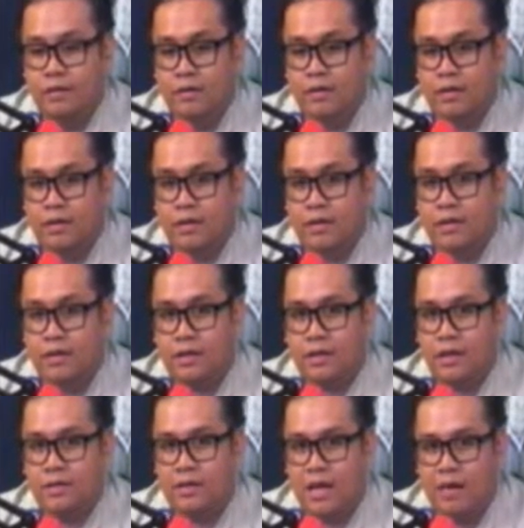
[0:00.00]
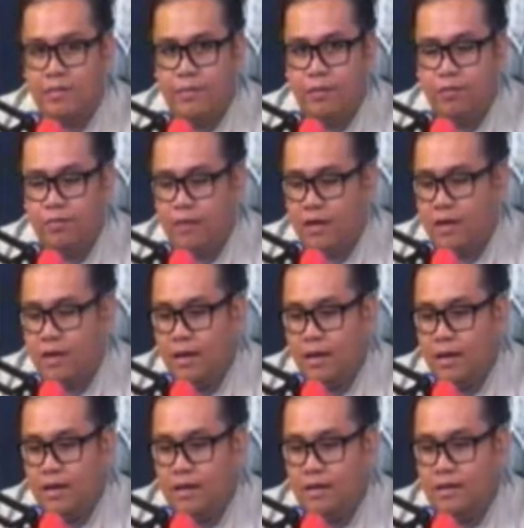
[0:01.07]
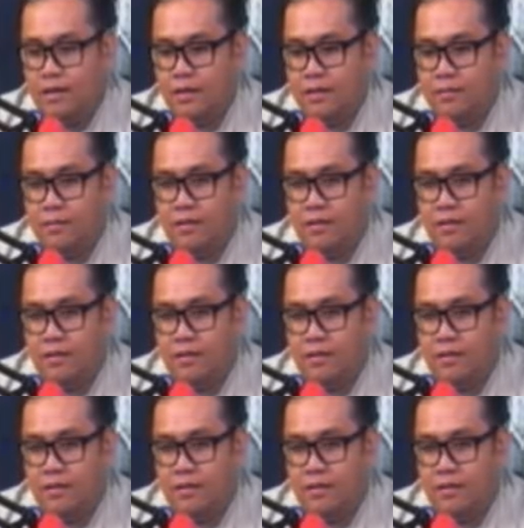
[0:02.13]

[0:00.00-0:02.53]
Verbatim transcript: Eh, ang dami hong mga nag,